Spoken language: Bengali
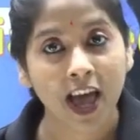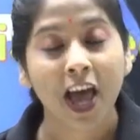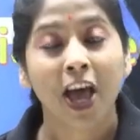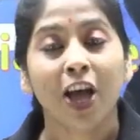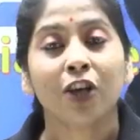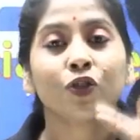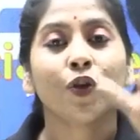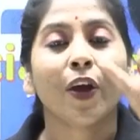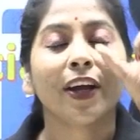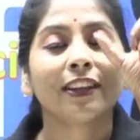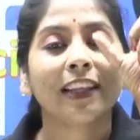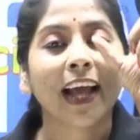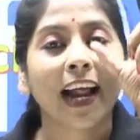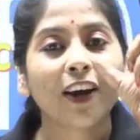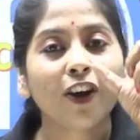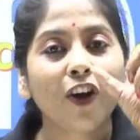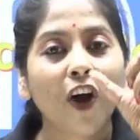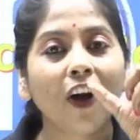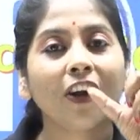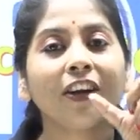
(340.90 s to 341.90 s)
সো এই দেড়
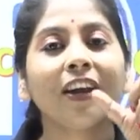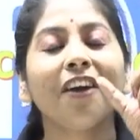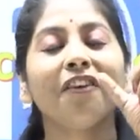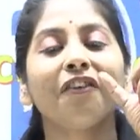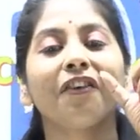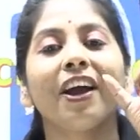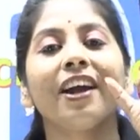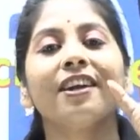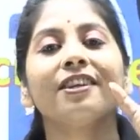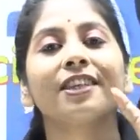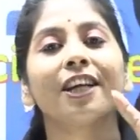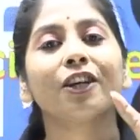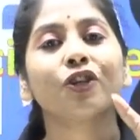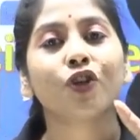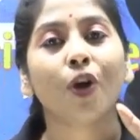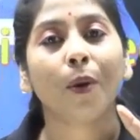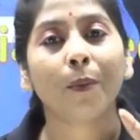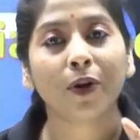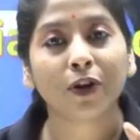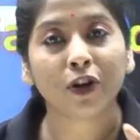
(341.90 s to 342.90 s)
ঘন্টা রিলসের
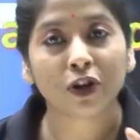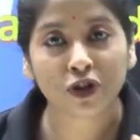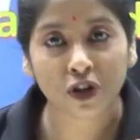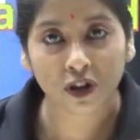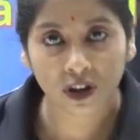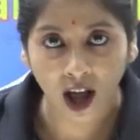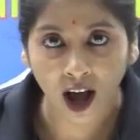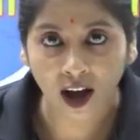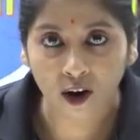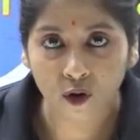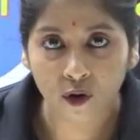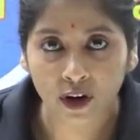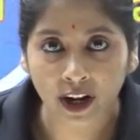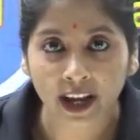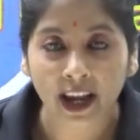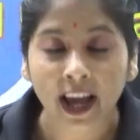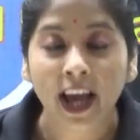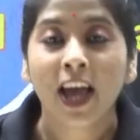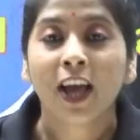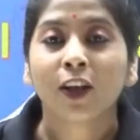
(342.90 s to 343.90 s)
সময় নষ্ট না করে
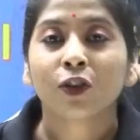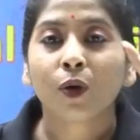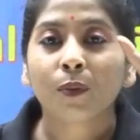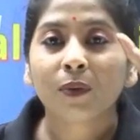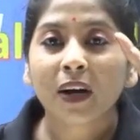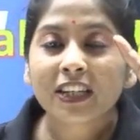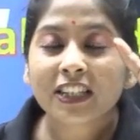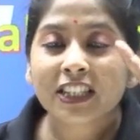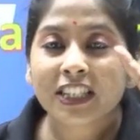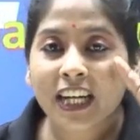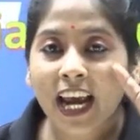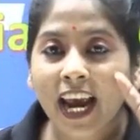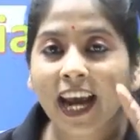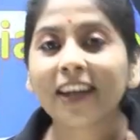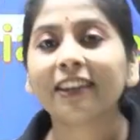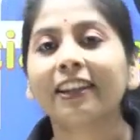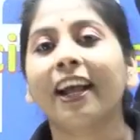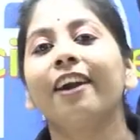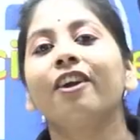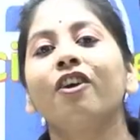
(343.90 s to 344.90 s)
তোমরা সেই
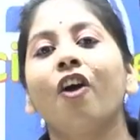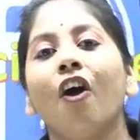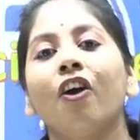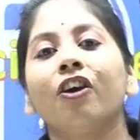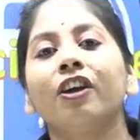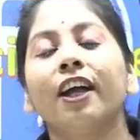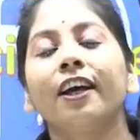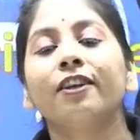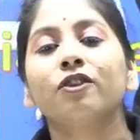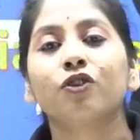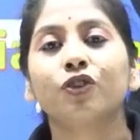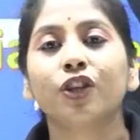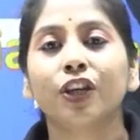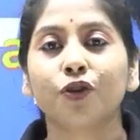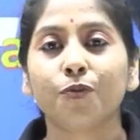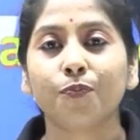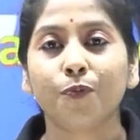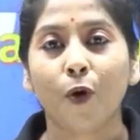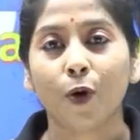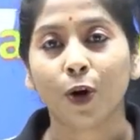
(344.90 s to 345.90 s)
দেড় ঘন্টা যদি একটু
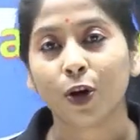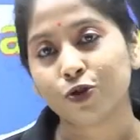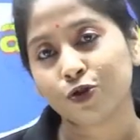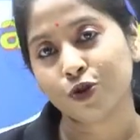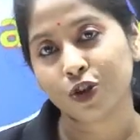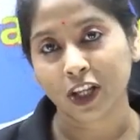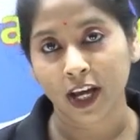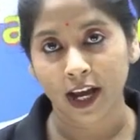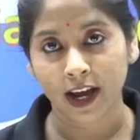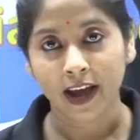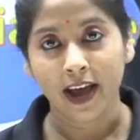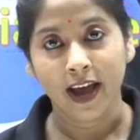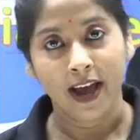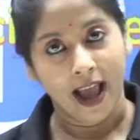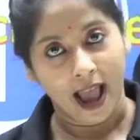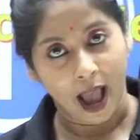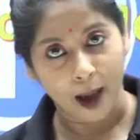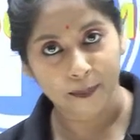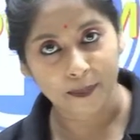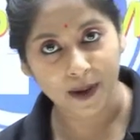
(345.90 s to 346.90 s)
পড়াশোনাতে
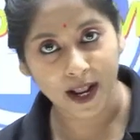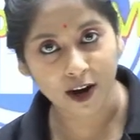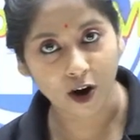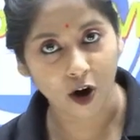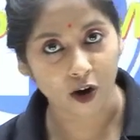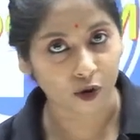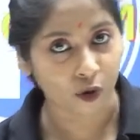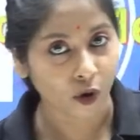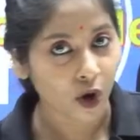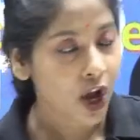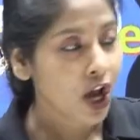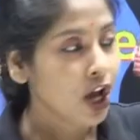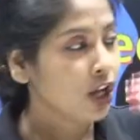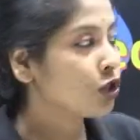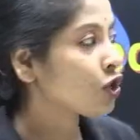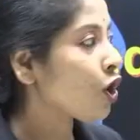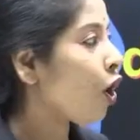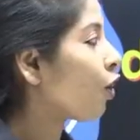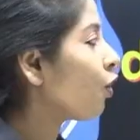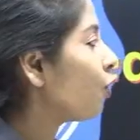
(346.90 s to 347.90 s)
অ্যাপ্লাই করো
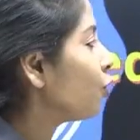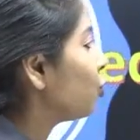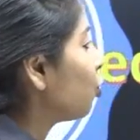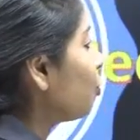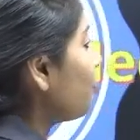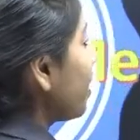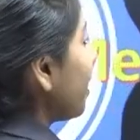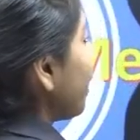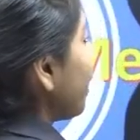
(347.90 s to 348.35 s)
যখন তুমি